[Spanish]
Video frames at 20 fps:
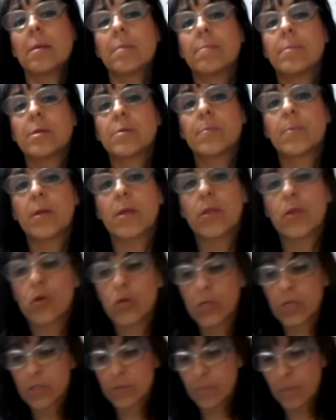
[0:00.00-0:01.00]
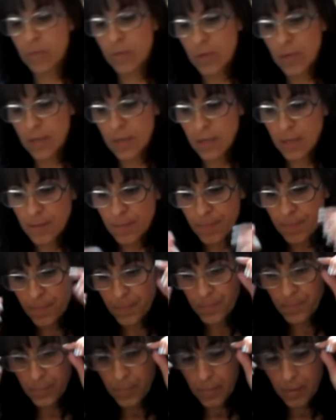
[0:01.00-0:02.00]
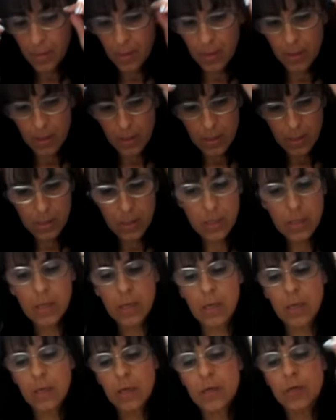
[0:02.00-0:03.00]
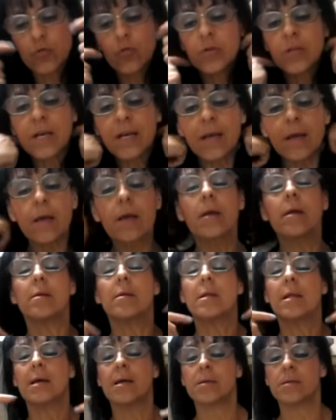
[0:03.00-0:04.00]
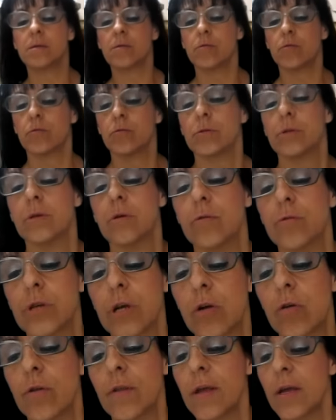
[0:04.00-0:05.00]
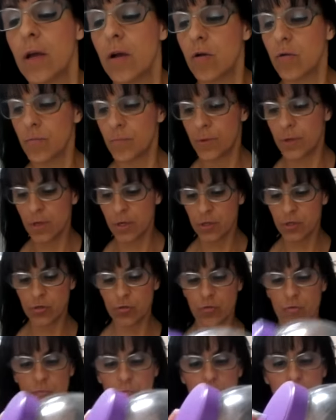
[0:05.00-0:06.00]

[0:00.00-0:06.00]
mis preciosas, me voy a ir. Y resulta que, la, ¿os acordáis que compré esto?